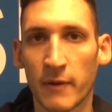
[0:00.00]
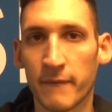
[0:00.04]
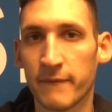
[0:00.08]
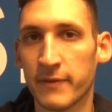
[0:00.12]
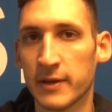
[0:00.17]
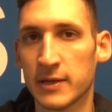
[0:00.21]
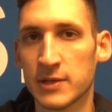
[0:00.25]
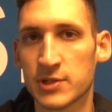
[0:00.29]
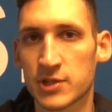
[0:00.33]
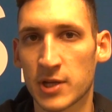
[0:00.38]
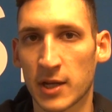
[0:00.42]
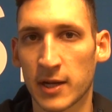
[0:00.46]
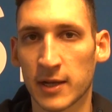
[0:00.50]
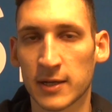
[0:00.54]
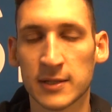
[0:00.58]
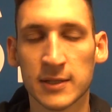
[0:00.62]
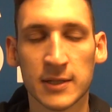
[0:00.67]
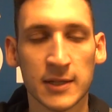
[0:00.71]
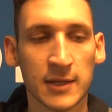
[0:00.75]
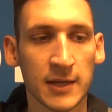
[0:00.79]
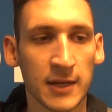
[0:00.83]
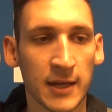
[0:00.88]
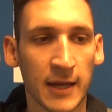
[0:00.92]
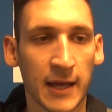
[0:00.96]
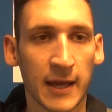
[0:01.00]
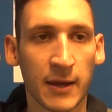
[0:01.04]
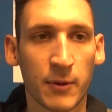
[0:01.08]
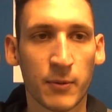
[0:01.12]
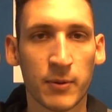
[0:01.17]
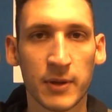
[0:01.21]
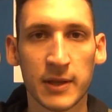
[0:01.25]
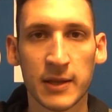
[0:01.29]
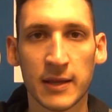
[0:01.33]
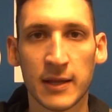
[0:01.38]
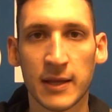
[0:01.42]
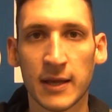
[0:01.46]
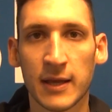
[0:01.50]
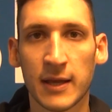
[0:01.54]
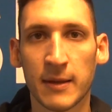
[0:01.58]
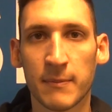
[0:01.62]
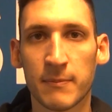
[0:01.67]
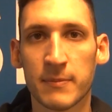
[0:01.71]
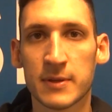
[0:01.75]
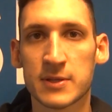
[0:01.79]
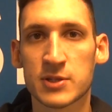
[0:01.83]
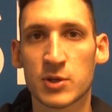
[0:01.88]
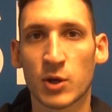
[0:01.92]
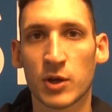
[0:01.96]
a vincere e quindi
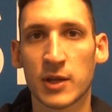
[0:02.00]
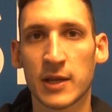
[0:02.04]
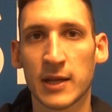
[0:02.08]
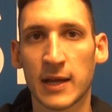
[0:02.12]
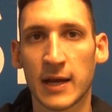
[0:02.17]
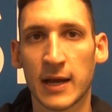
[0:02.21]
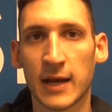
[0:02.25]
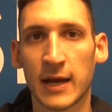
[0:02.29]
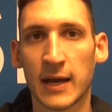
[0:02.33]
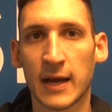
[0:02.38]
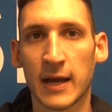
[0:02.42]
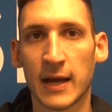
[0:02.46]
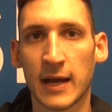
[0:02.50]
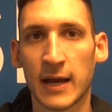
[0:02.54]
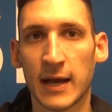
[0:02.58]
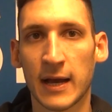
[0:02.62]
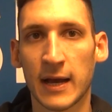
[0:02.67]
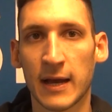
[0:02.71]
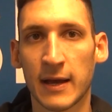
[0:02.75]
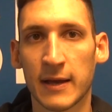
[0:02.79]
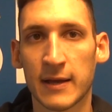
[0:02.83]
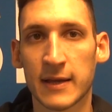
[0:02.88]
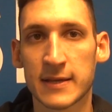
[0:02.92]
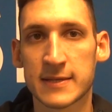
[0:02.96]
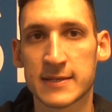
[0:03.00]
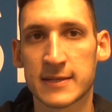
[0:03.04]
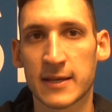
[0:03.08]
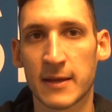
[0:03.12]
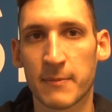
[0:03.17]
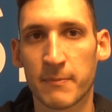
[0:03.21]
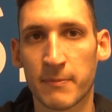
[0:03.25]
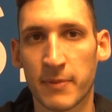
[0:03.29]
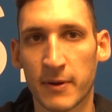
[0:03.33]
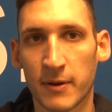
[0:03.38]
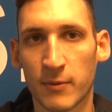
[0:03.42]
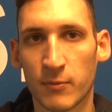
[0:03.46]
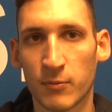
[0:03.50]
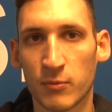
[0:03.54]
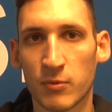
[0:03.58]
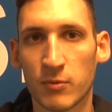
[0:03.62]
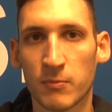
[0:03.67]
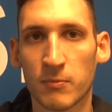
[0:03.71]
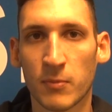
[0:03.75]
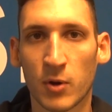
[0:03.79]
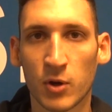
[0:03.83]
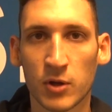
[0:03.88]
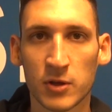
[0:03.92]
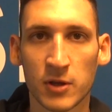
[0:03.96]
bisogna, è sempre un
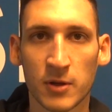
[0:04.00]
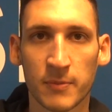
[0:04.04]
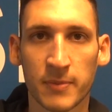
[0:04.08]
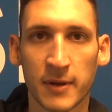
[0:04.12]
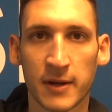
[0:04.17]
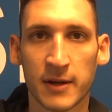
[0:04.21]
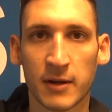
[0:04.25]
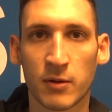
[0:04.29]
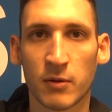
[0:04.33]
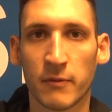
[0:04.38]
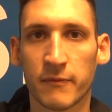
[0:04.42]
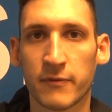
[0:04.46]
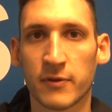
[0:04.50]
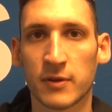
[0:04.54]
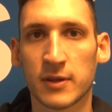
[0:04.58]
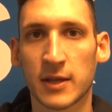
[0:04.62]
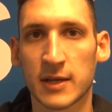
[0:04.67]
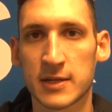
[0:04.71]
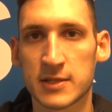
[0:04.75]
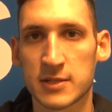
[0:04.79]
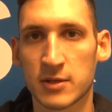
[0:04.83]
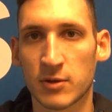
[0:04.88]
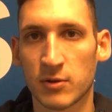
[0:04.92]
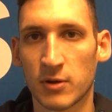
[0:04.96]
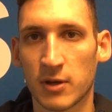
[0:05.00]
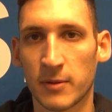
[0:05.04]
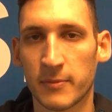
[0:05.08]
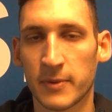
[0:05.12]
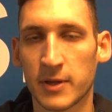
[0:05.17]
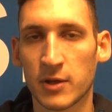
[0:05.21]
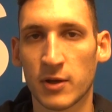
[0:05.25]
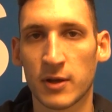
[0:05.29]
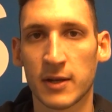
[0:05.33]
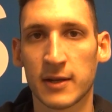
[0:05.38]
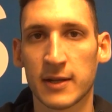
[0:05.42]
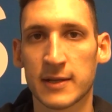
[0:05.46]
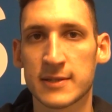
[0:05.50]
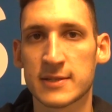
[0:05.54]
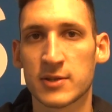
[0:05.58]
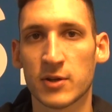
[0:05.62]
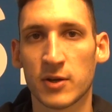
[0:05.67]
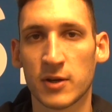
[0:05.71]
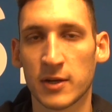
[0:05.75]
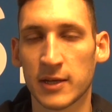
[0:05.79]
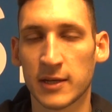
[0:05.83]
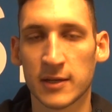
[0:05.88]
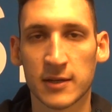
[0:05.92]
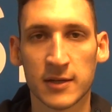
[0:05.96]
modo per confrontarsi con le migliori
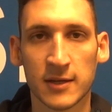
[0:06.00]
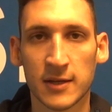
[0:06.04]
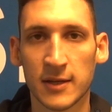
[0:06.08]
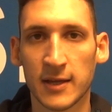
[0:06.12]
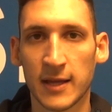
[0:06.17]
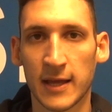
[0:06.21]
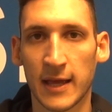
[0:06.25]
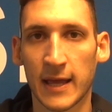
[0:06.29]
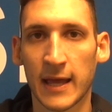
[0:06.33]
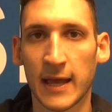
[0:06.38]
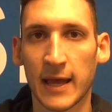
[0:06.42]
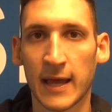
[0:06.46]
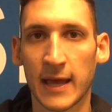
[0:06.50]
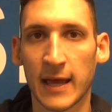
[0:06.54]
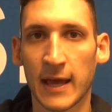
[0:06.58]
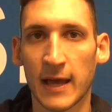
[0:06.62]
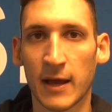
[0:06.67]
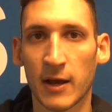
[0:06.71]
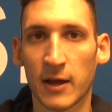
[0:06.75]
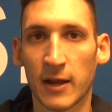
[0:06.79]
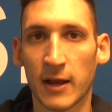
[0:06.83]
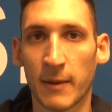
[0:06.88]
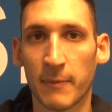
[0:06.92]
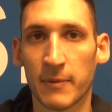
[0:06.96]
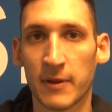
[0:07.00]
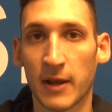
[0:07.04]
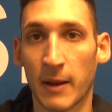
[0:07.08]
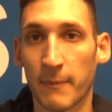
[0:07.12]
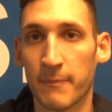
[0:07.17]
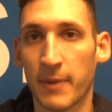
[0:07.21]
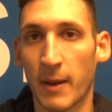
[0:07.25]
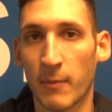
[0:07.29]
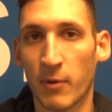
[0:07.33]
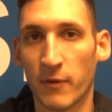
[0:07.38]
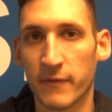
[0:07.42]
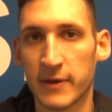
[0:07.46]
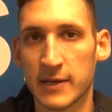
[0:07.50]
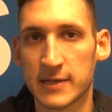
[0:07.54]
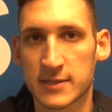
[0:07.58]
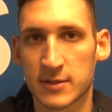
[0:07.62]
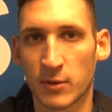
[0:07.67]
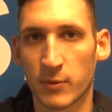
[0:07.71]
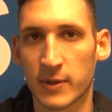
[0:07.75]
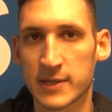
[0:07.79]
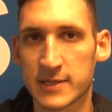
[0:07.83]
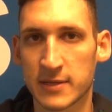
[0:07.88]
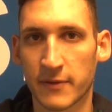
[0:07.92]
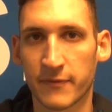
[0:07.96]
nazioni. l'abbiamo visto,
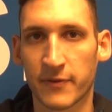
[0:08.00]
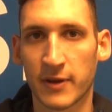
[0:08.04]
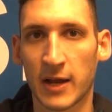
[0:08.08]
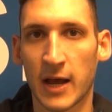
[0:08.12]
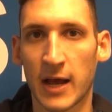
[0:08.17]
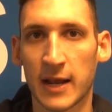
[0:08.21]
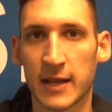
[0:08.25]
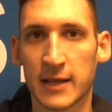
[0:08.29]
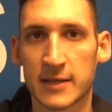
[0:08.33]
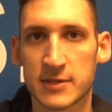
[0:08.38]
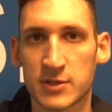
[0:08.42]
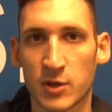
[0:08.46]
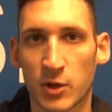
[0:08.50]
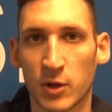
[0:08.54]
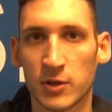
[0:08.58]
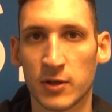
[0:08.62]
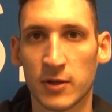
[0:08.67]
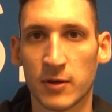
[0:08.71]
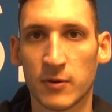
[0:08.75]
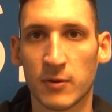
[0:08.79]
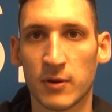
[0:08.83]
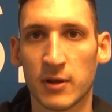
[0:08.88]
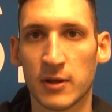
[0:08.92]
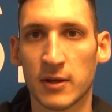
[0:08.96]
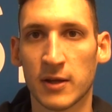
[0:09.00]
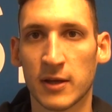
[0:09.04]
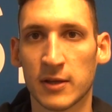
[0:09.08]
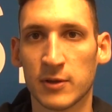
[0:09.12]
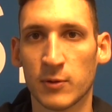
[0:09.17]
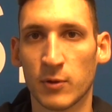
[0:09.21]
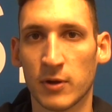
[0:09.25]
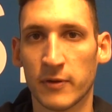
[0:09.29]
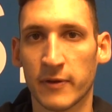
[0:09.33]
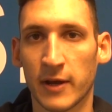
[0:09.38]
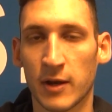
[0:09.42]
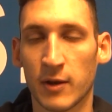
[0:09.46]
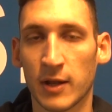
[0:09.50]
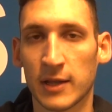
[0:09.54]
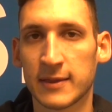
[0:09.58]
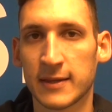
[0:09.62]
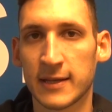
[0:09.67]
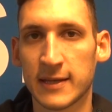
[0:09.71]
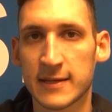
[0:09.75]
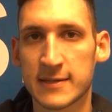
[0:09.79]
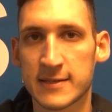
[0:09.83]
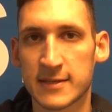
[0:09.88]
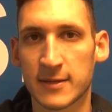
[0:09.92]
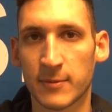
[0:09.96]
queste finali sono di un, livello
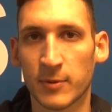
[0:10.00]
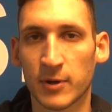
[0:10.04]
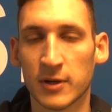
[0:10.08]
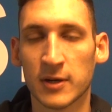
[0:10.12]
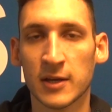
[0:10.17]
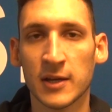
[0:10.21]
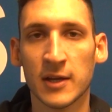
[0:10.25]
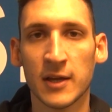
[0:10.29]
altissimo,